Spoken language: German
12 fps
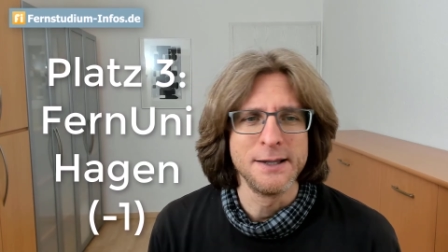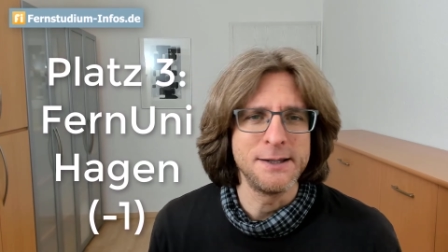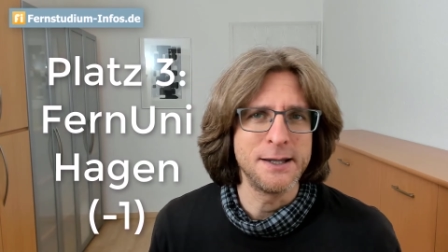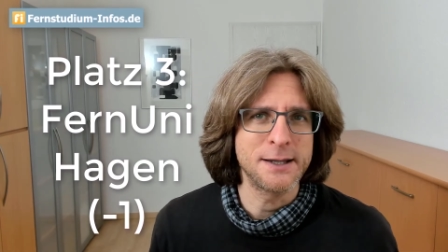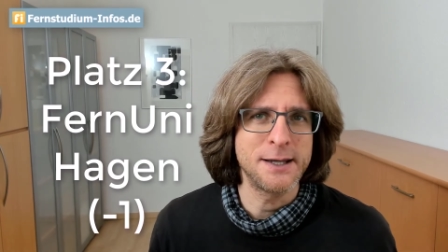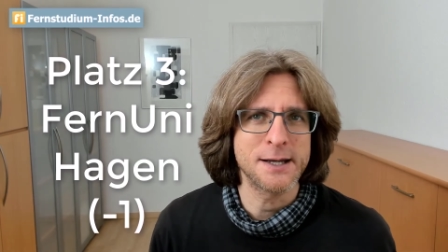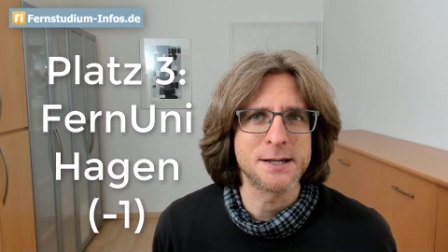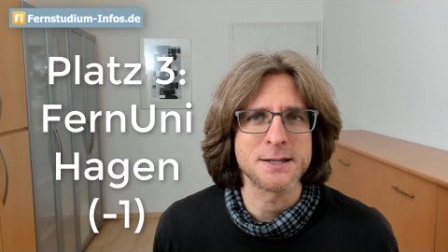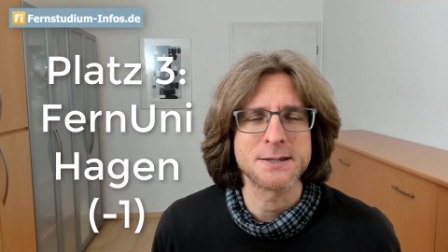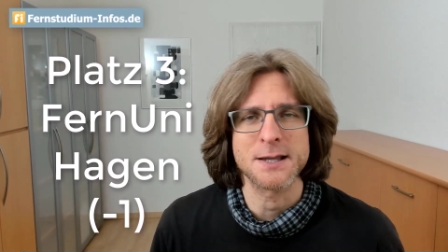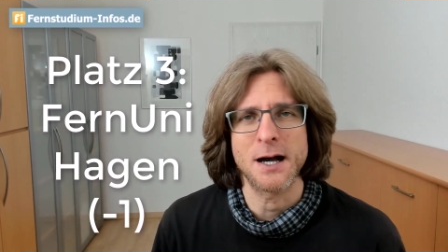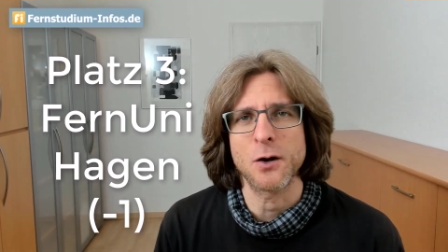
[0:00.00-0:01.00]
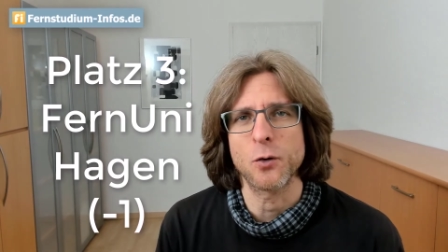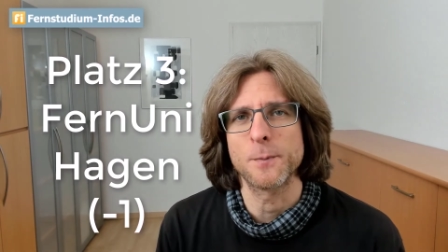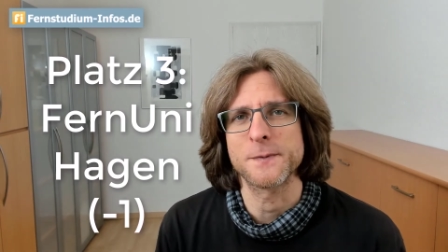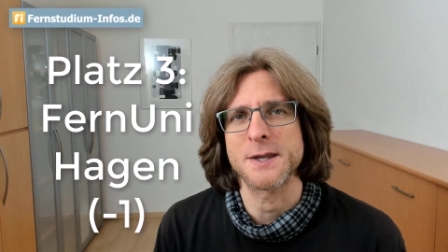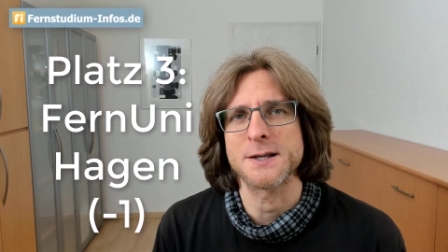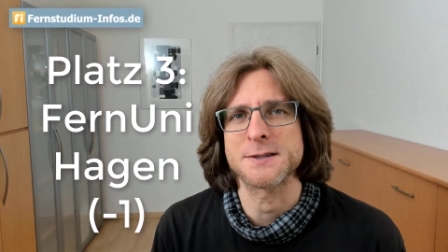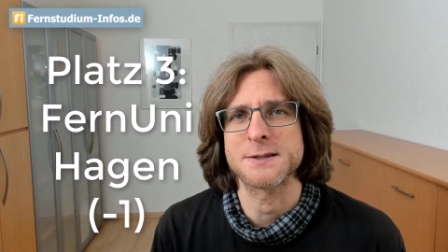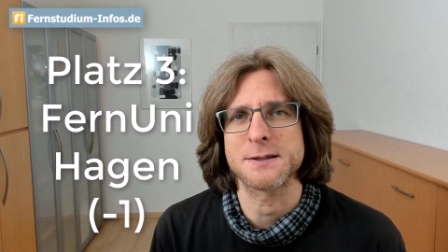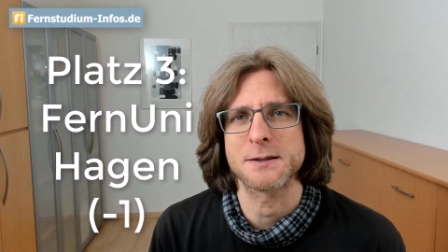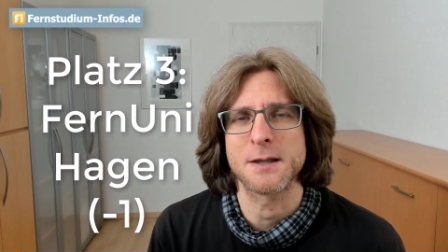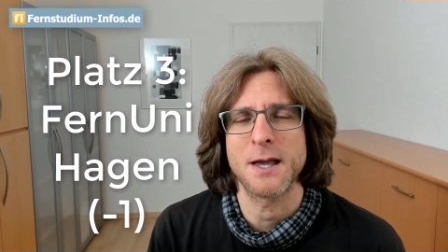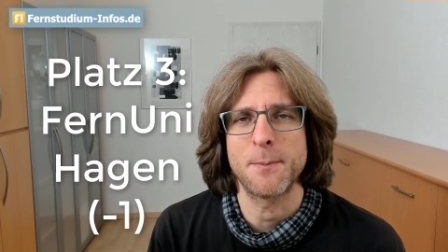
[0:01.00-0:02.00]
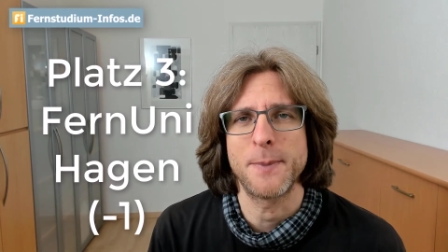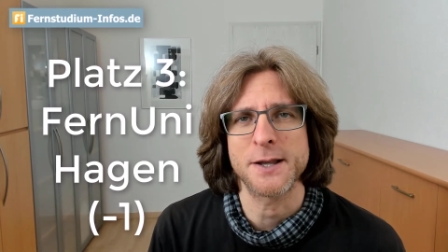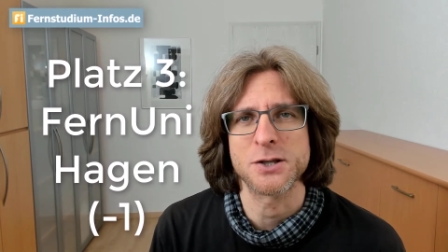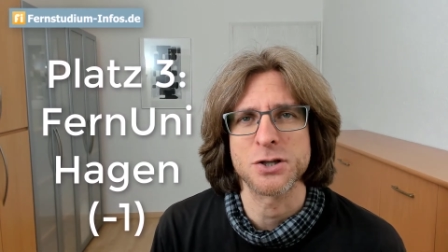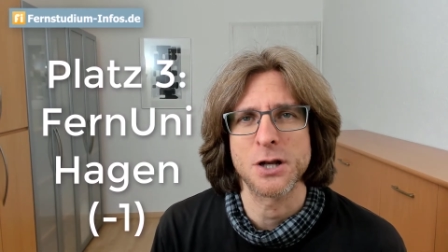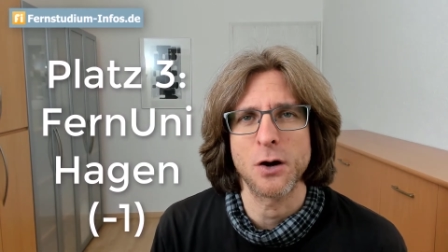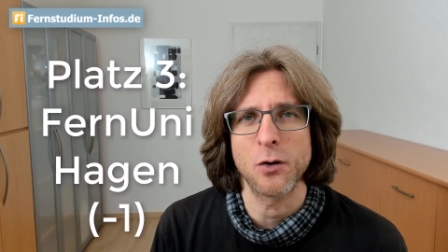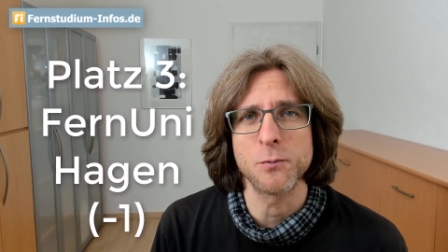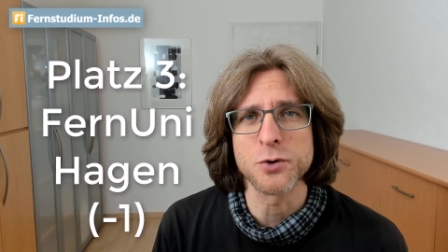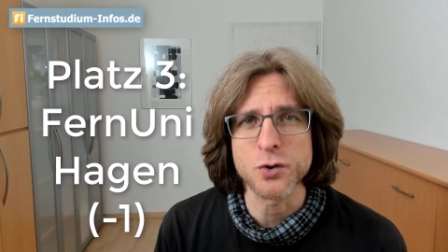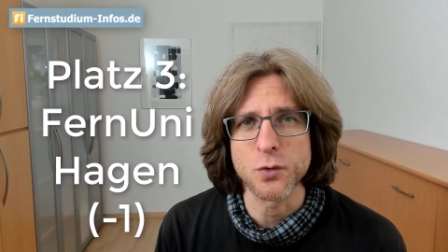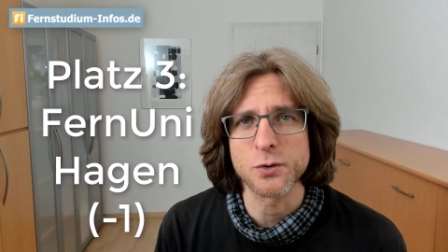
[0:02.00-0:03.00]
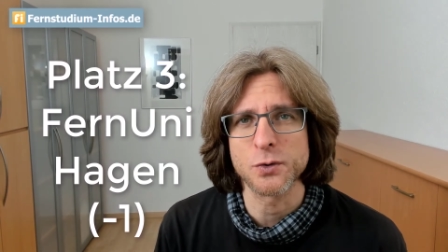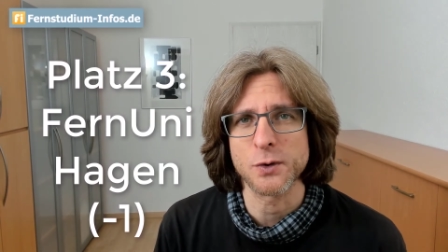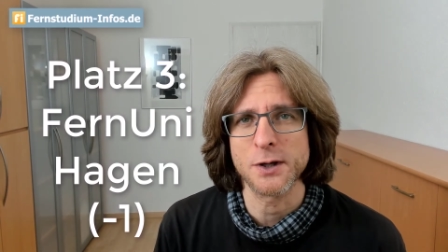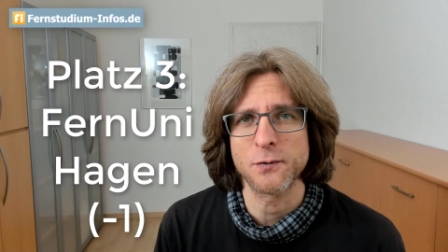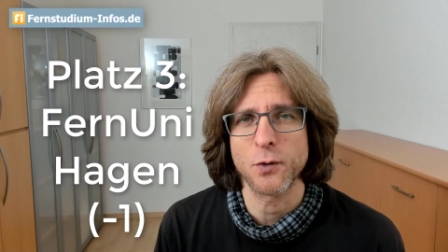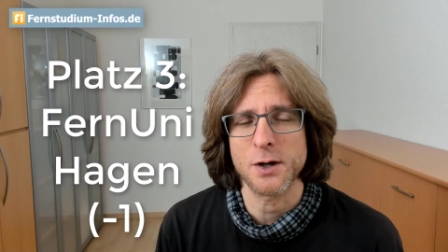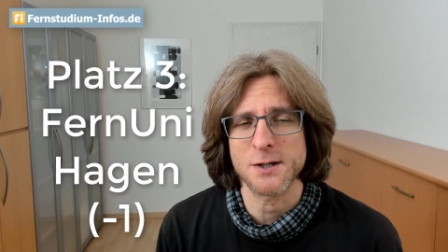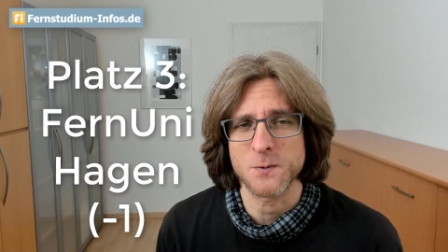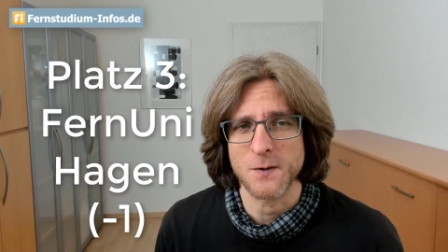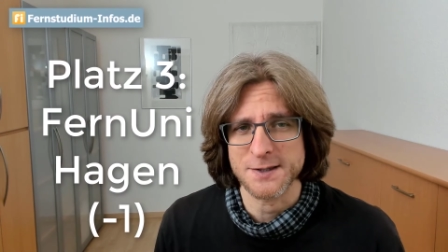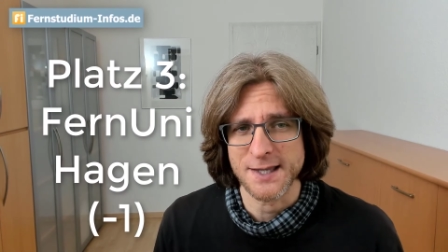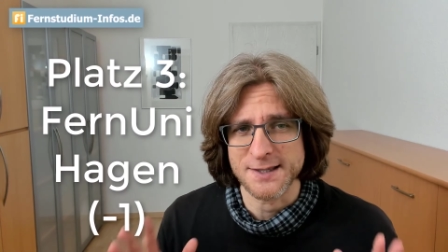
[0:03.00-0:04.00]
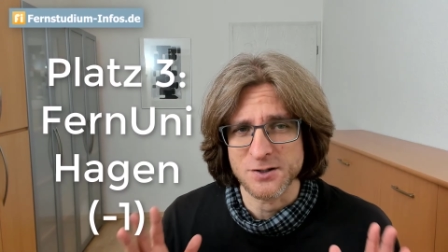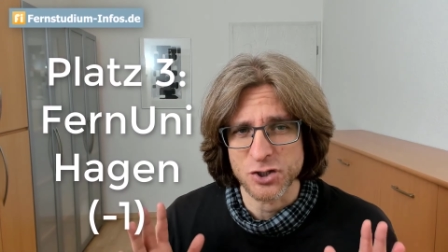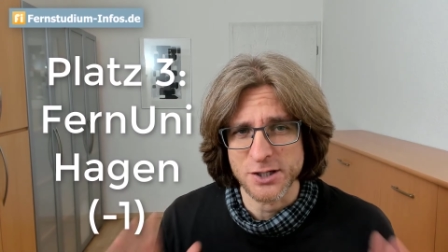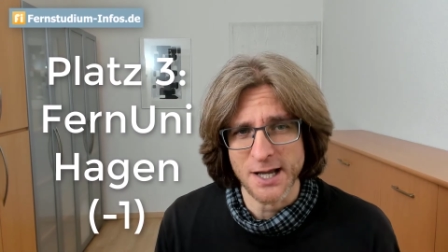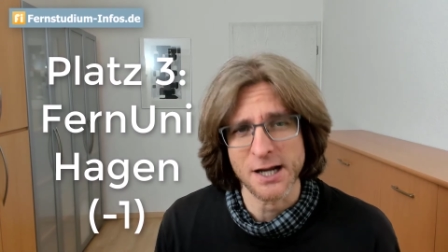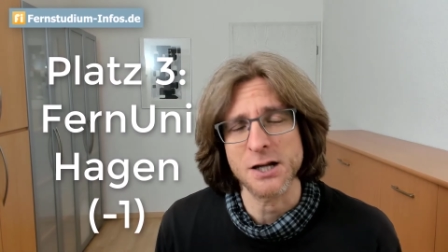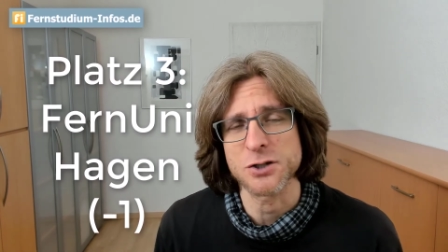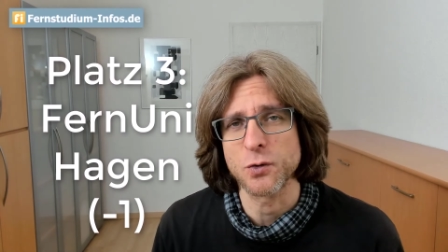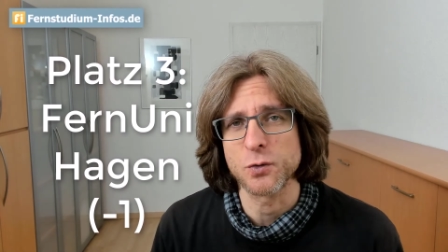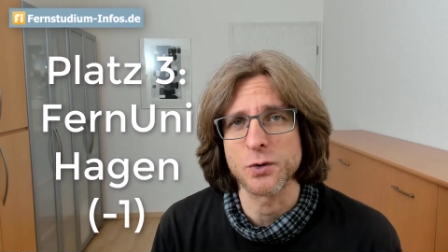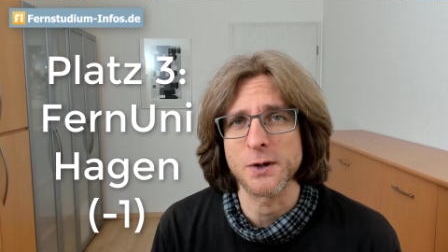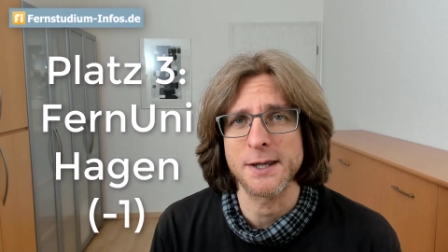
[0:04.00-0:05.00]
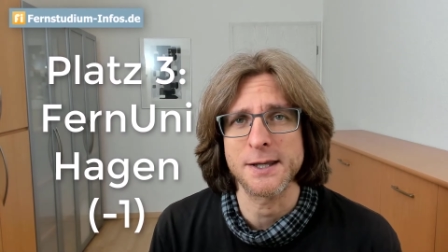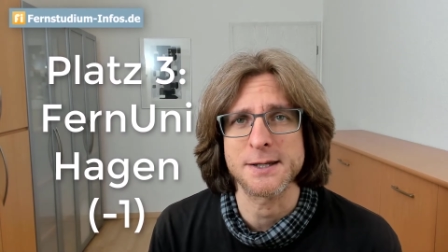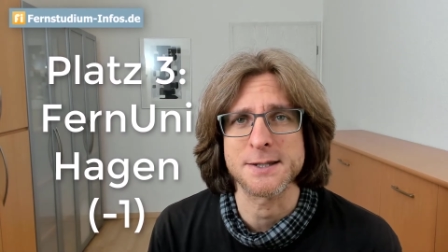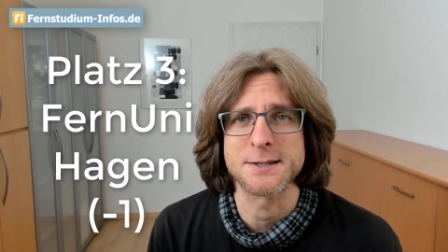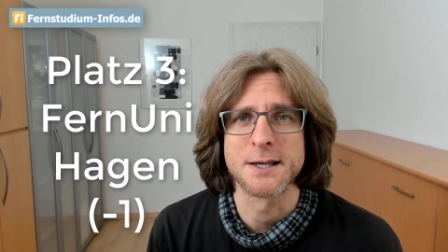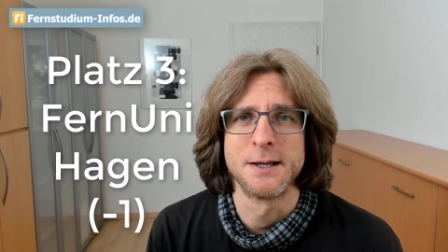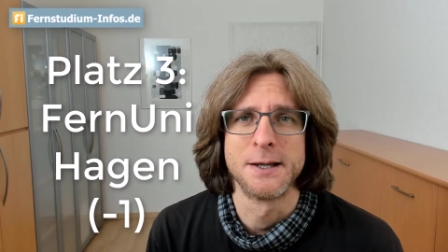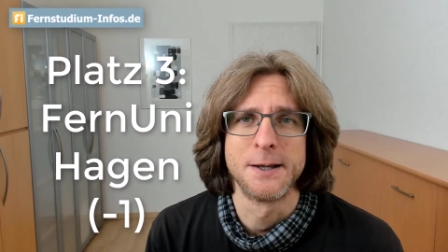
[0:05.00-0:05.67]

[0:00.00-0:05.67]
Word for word: Hier geht es darum, dass der Bachelor umstrukturiert worden ist und also jetzt stärker strukturiert ist,